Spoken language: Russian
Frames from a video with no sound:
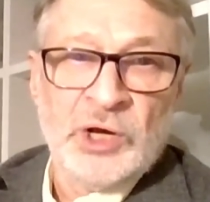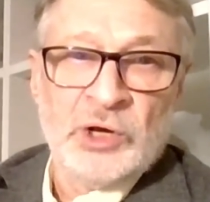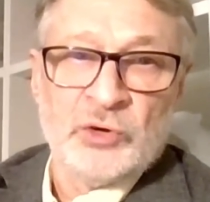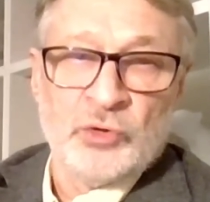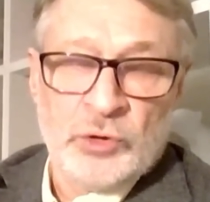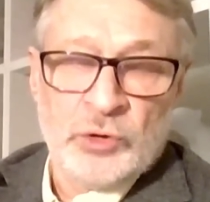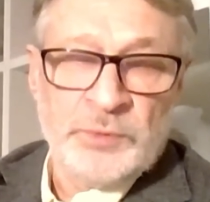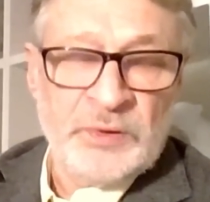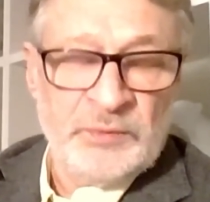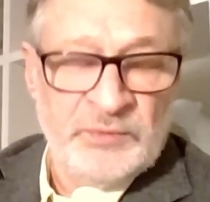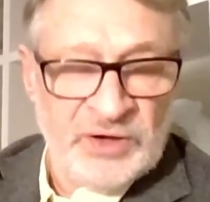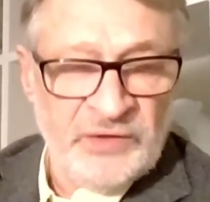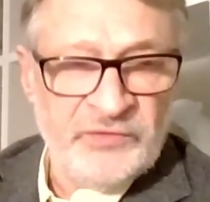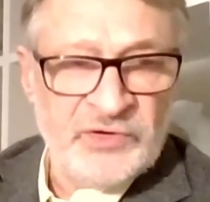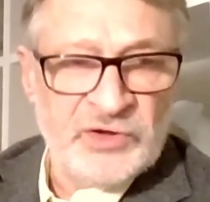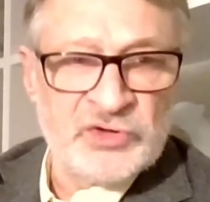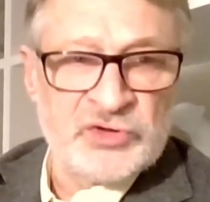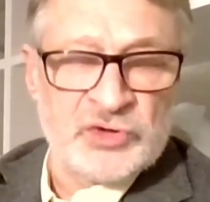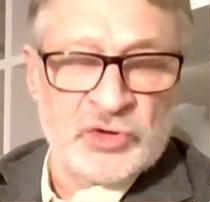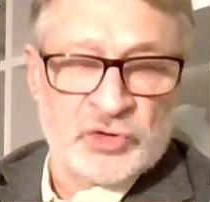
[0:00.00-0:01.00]
Ну, например, в
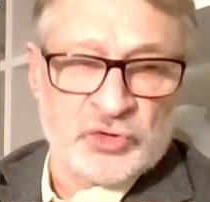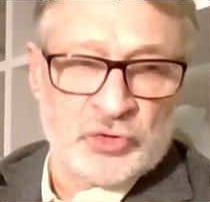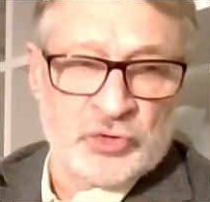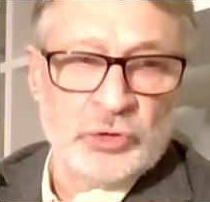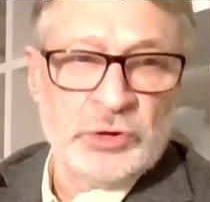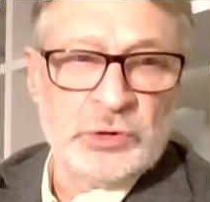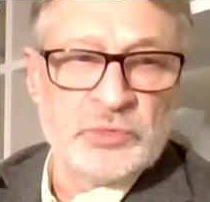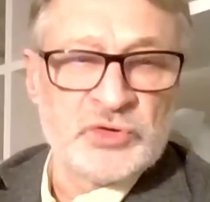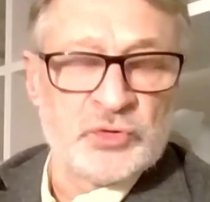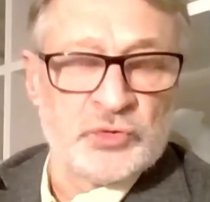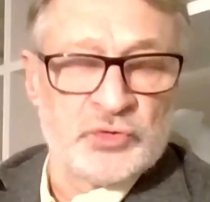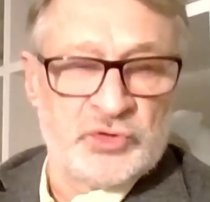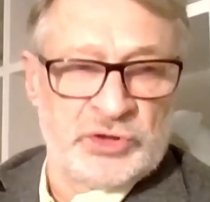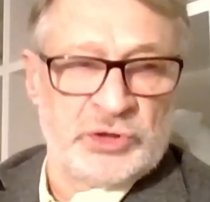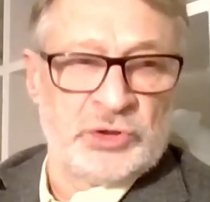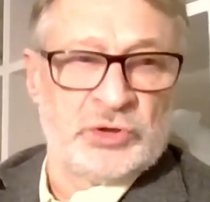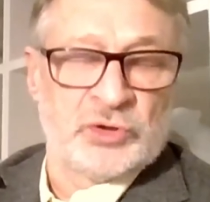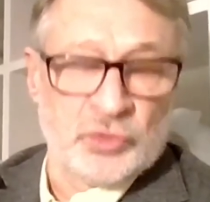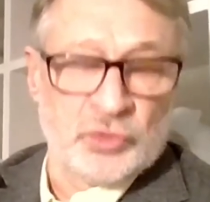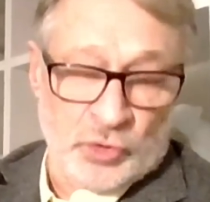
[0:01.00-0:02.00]
Конституционном
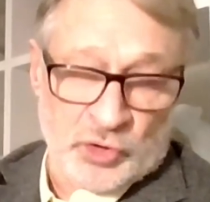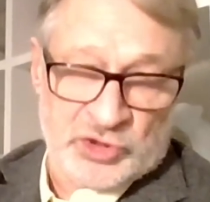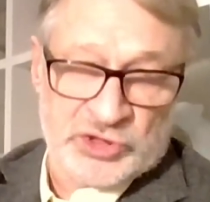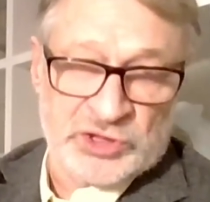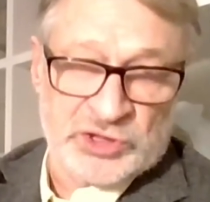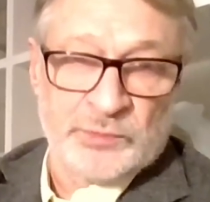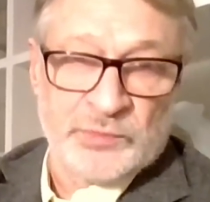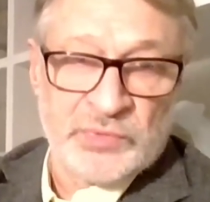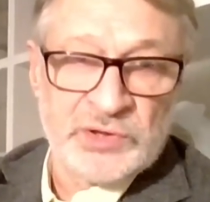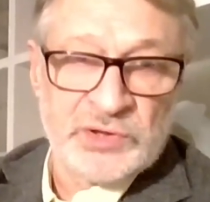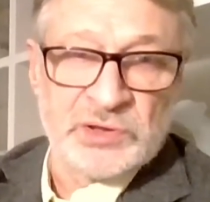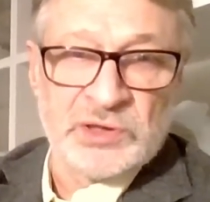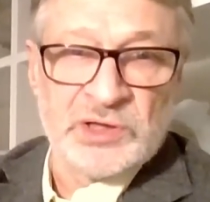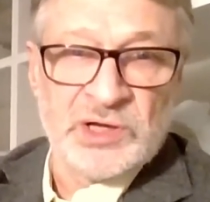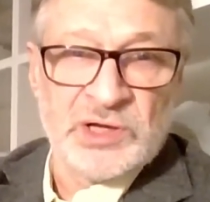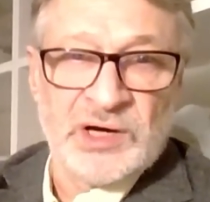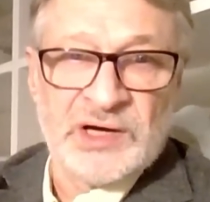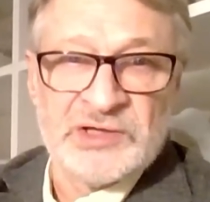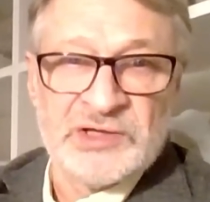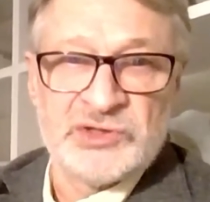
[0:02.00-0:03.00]
суде тоже был
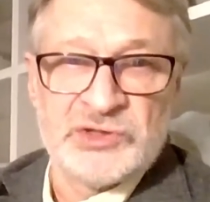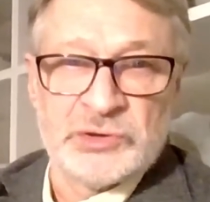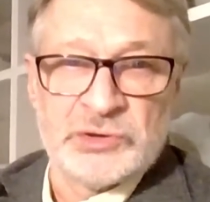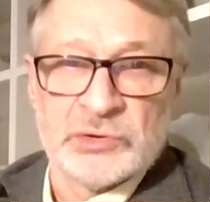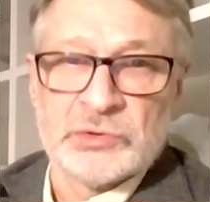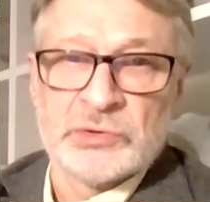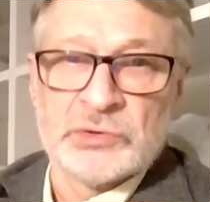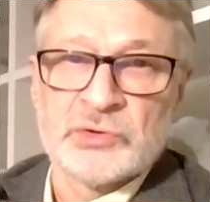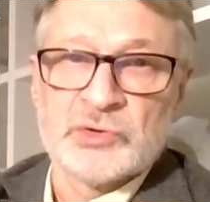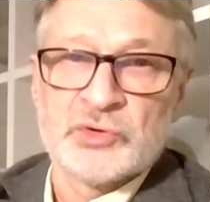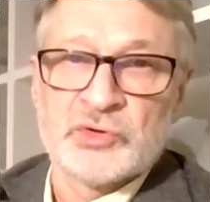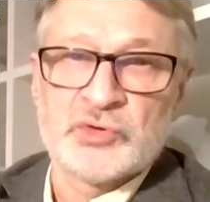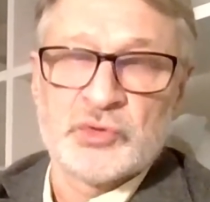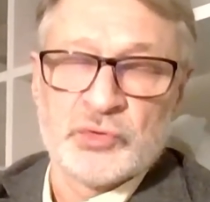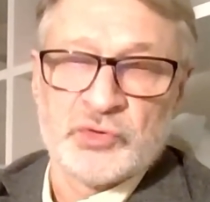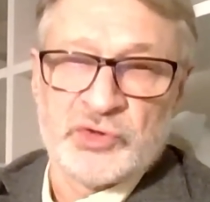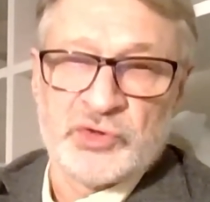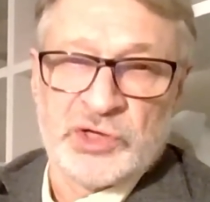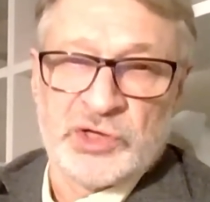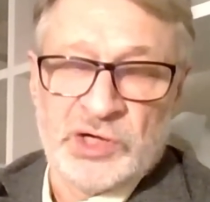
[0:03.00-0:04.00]
один
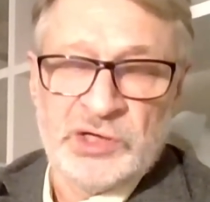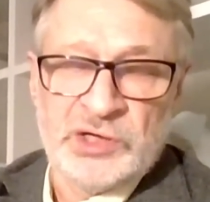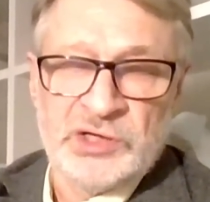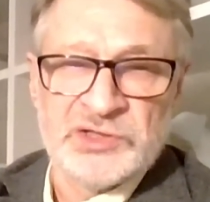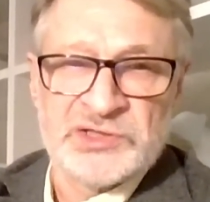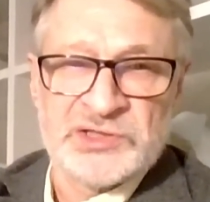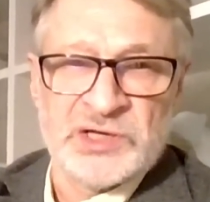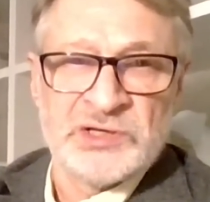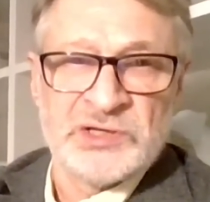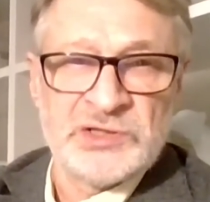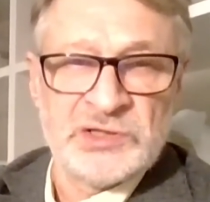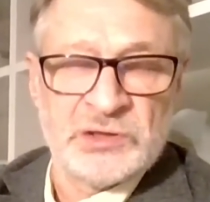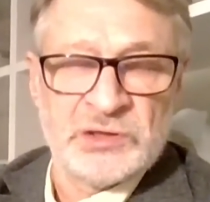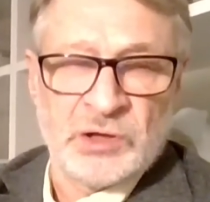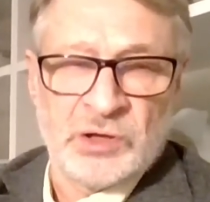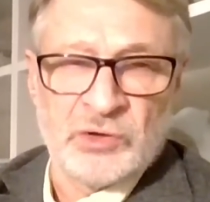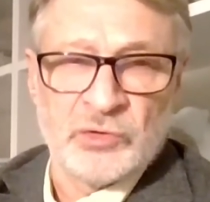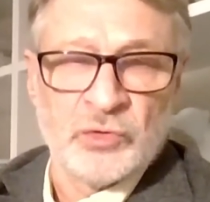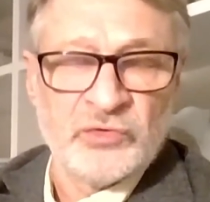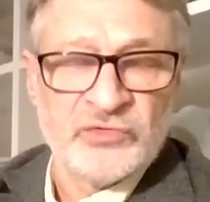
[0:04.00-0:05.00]
судья Константин
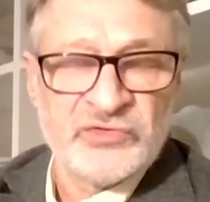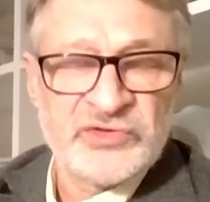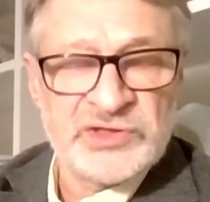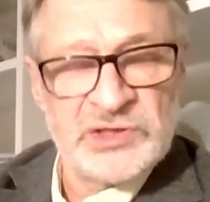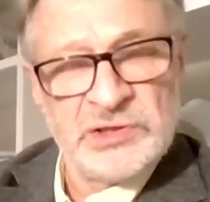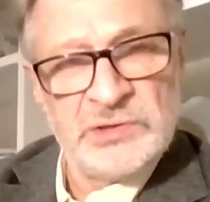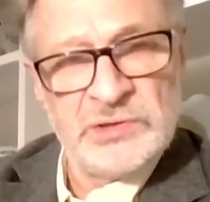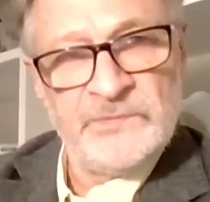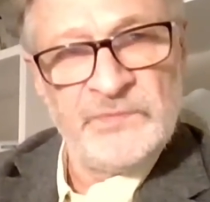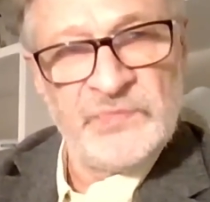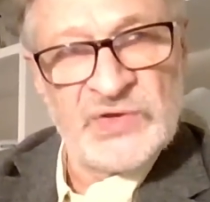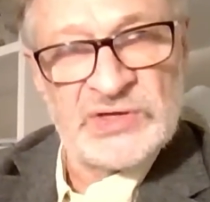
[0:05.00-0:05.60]
Ароновский,